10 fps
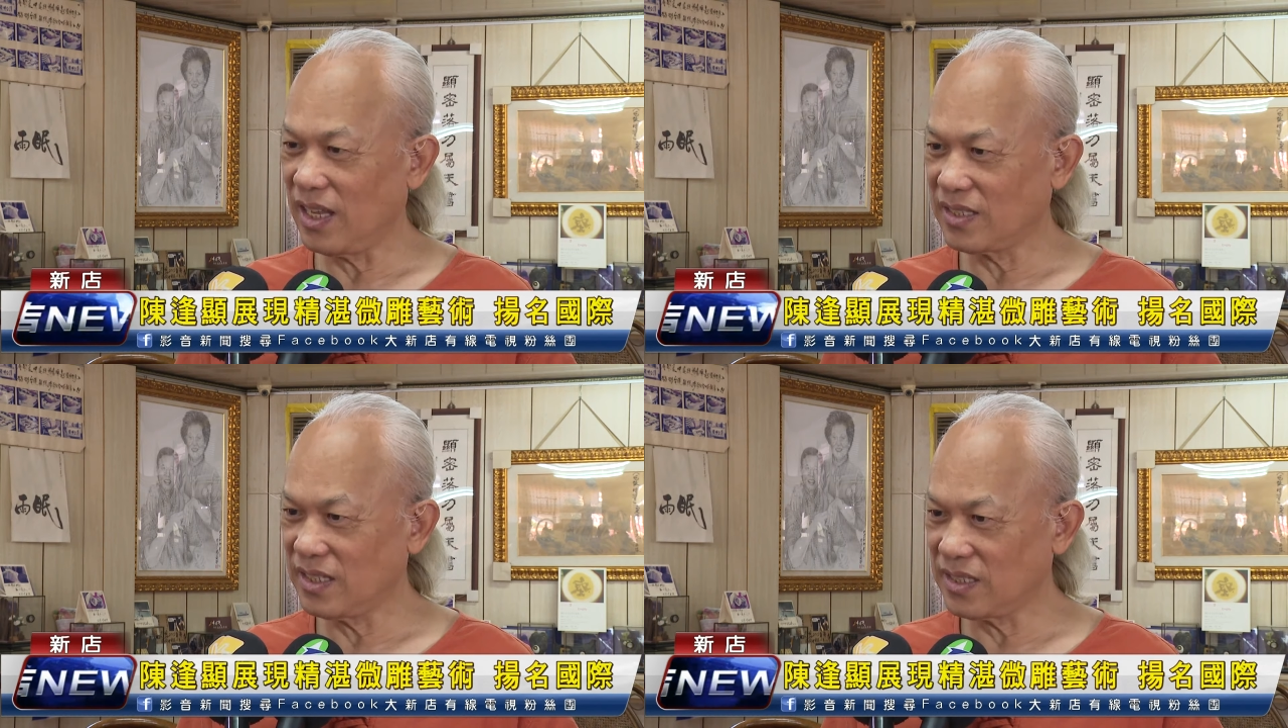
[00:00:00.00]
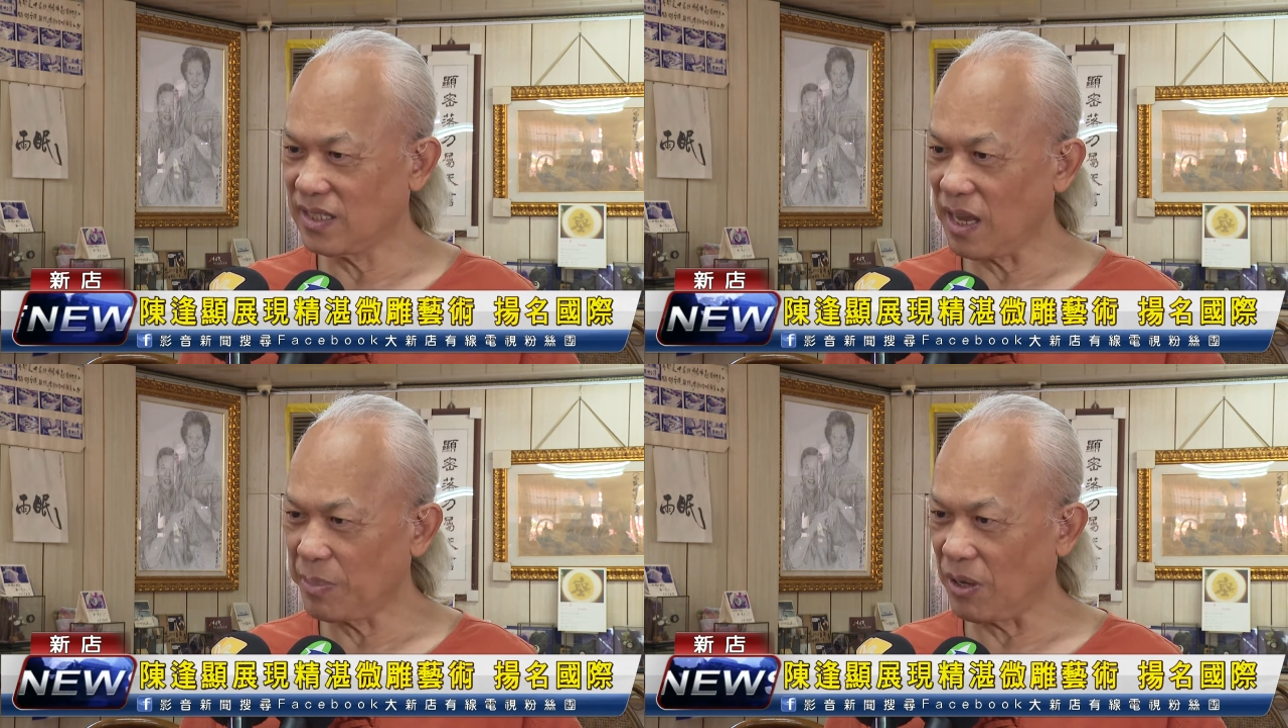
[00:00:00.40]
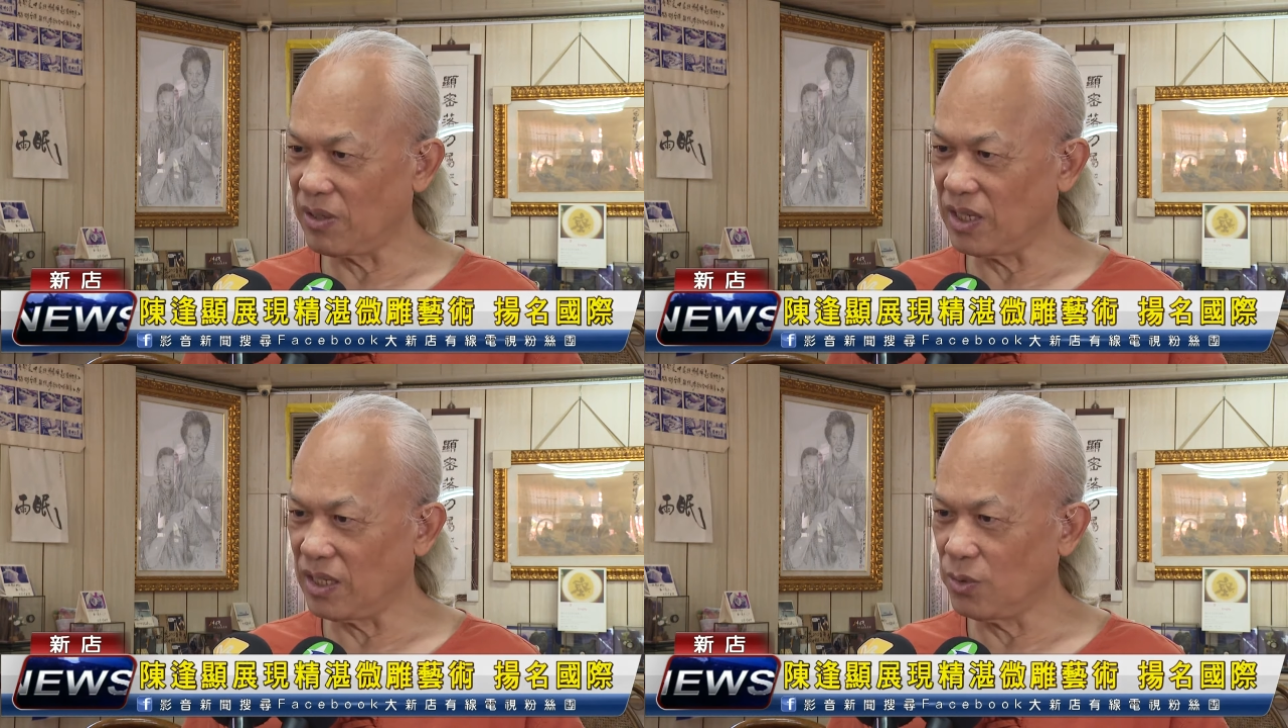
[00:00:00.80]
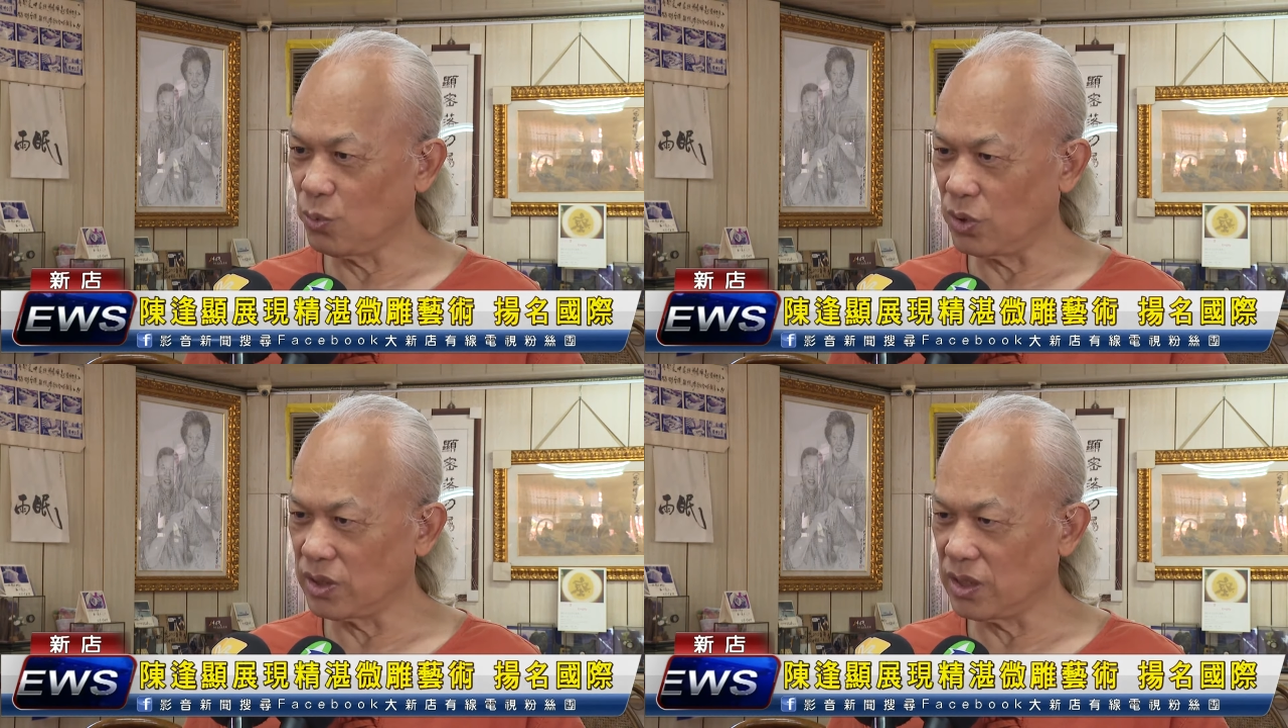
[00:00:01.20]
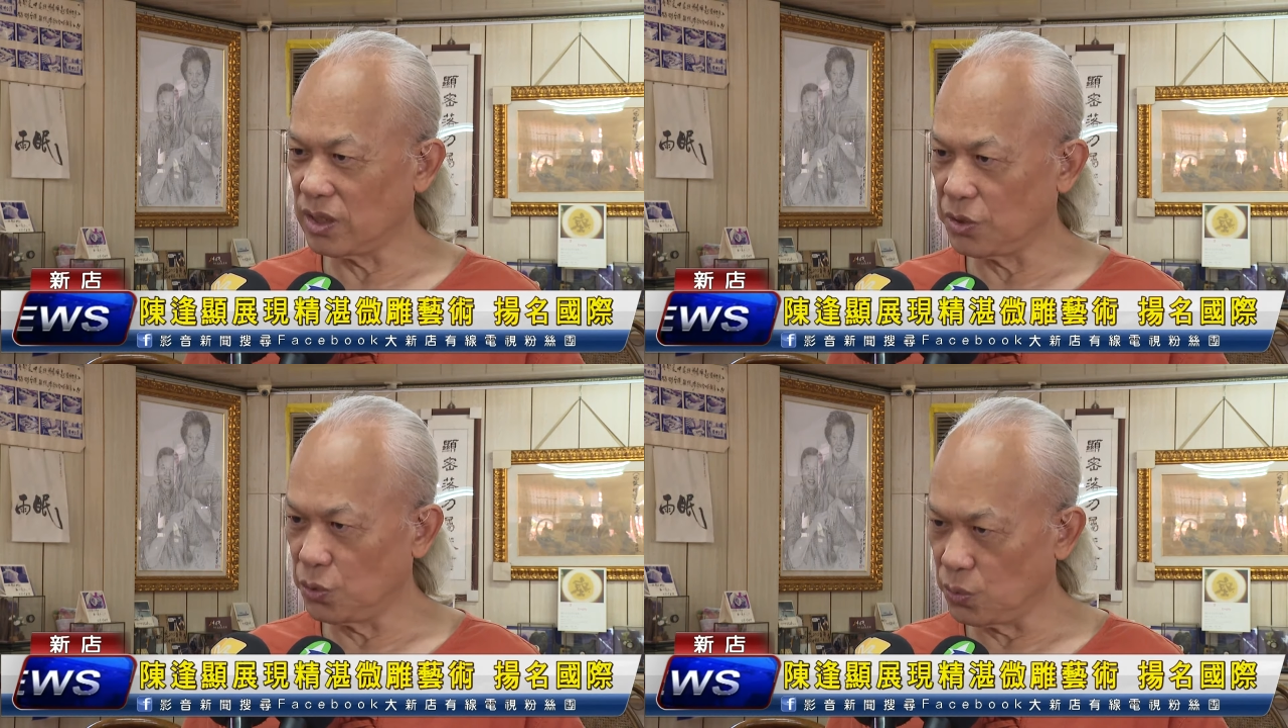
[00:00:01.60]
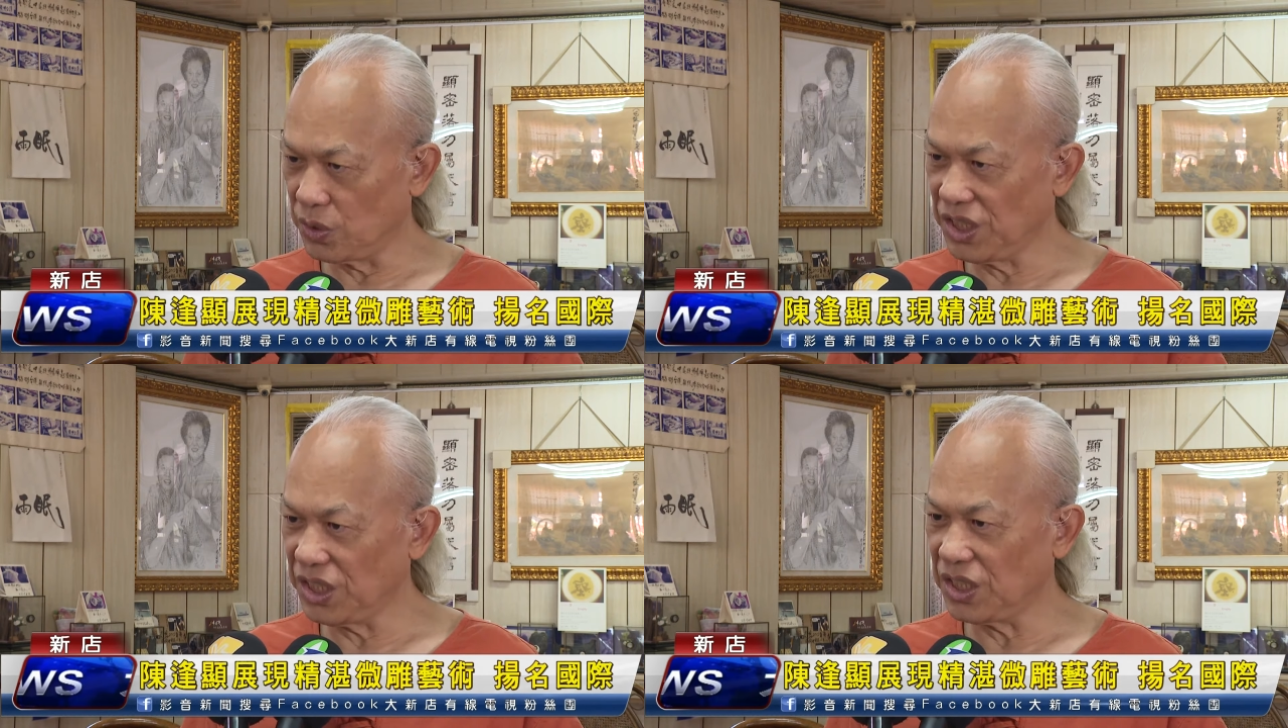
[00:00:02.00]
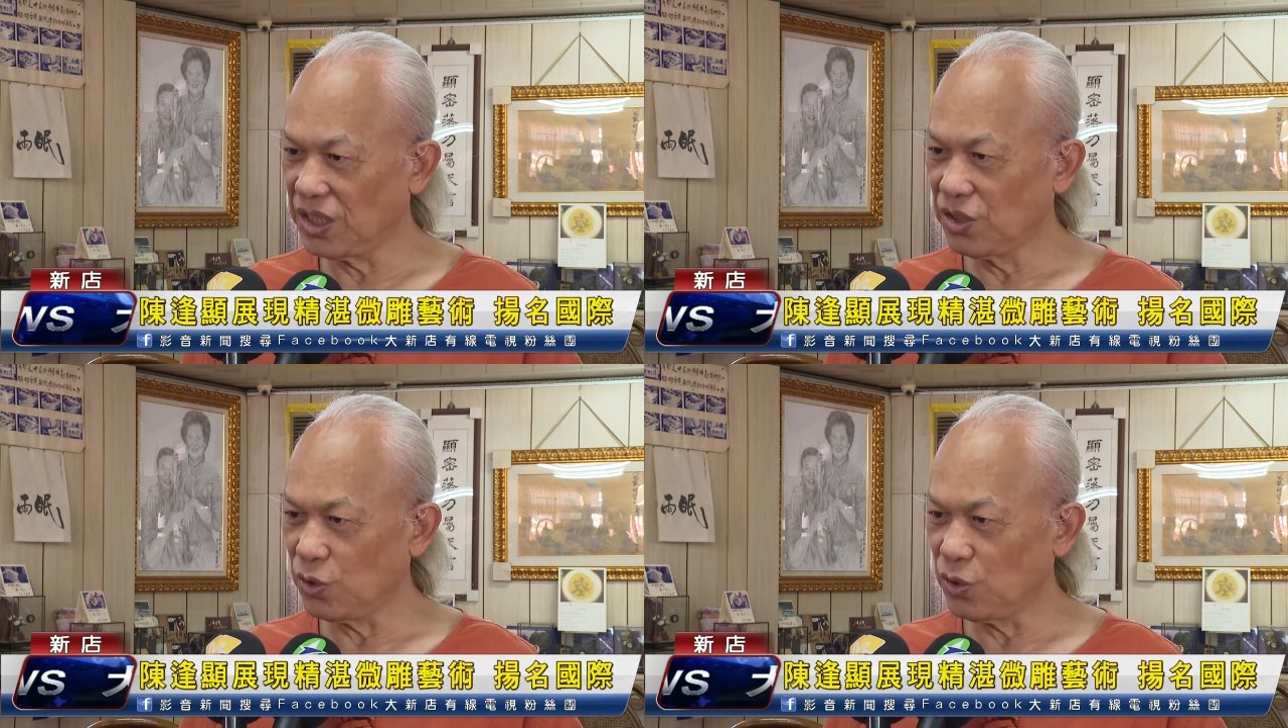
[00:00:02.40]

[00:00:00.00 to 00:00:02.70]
那这代表了我的努力